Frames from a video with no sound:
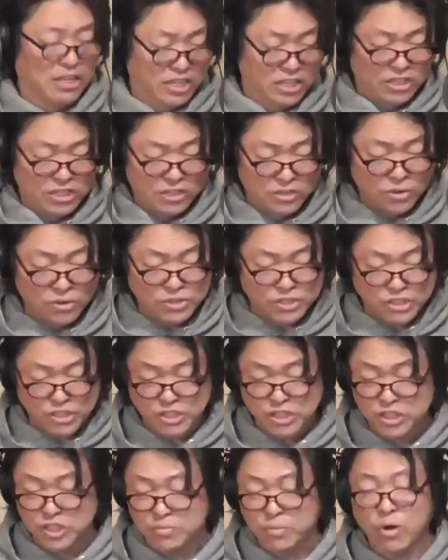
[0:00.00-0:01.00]

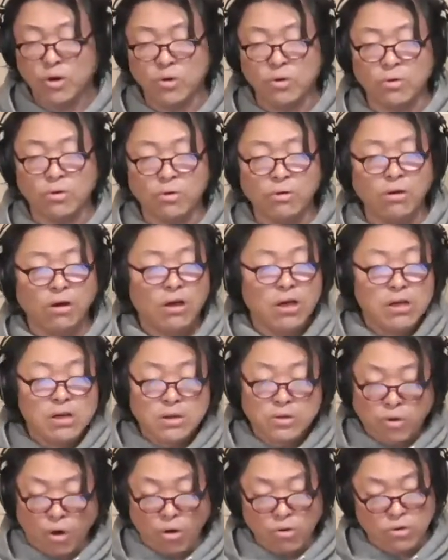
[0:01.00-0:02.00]
命も
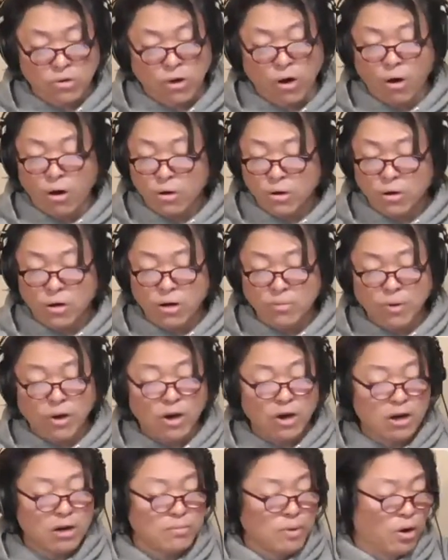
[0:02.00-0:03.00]
心
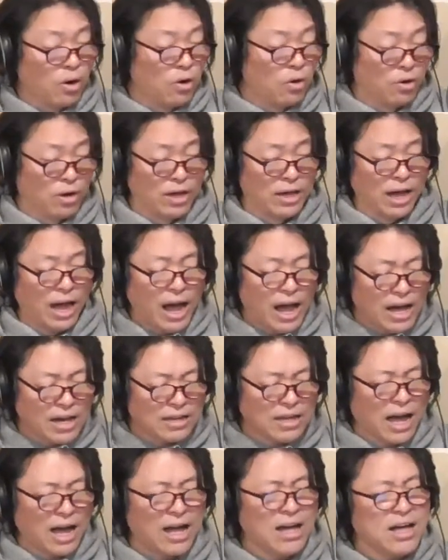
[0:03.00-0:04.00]
も燃え上
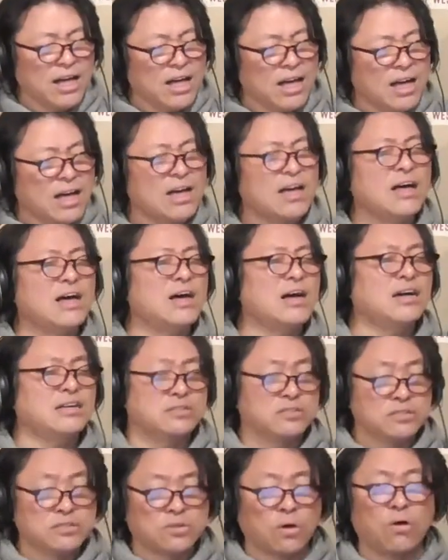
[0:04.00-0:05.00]
が
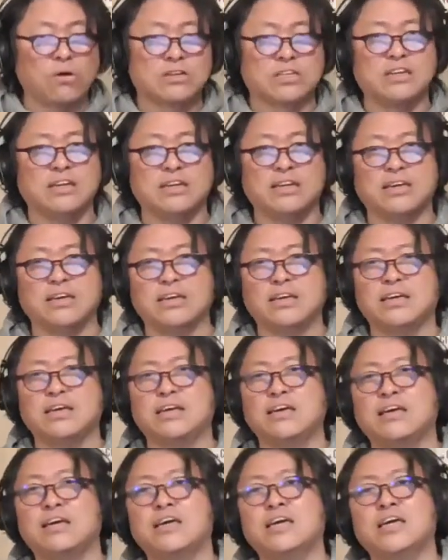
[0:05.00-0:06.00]
る
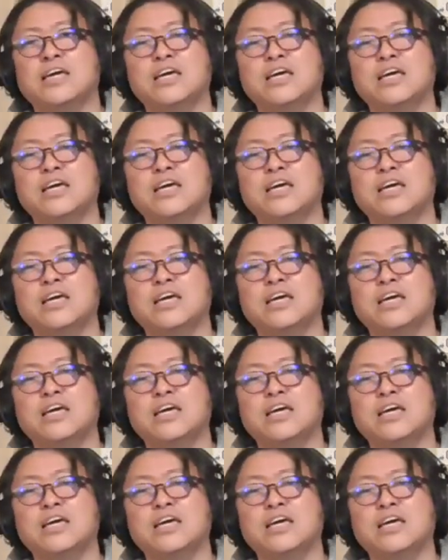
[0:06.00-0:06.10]
時